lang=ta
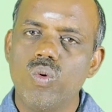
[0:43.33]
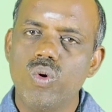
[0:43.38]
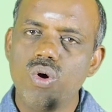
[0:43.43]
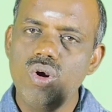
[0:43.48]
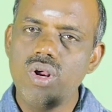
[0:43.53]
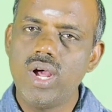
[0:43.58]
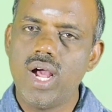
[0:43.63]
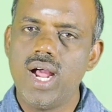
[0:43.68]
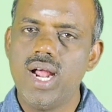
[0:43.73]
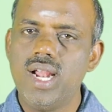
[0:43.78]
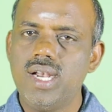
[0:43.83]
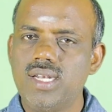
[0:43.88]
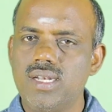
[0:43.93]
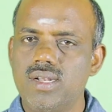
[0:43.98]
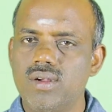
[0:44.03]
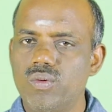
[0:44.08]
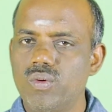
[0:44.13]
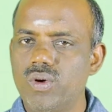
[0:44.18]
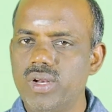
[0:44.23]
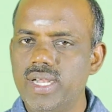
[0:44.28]
ஒரு ஆ
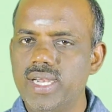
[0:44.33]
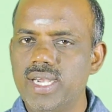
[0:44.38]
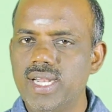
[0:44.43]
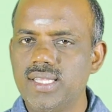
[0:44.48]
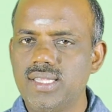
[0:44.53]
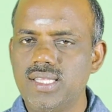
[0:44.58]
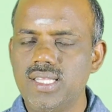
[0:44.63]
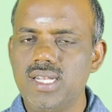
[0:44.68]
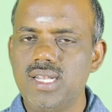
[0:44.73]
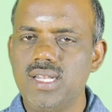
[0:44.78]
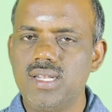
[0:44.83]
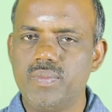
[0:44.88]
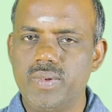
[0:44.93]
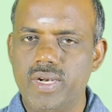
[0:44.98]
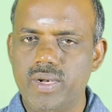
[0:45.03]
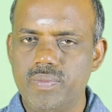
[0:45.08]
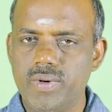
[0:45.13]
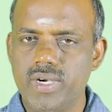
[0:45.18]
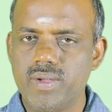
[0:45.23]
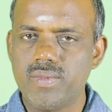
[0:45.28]
ஒரு இடத்தில்
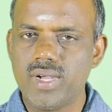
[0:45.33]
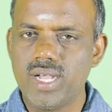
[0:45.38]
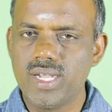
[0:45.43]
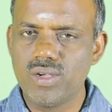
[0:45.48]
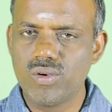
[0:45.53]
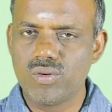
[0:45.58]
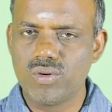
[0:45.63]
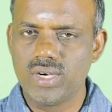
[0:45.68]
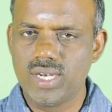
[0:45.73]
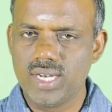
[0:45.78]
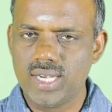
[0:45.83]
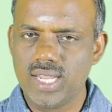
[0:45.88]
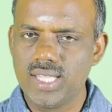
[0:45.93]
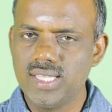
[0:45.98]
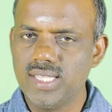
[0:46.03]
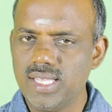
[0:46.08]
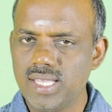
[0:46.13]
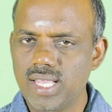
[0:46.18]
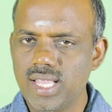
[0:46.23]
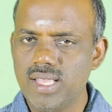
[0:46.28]
பிறப்பிடமாக கொண்ட
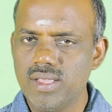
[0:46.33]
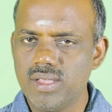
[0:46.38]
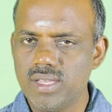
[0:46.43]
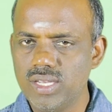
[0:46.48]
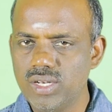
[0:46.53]
நதியை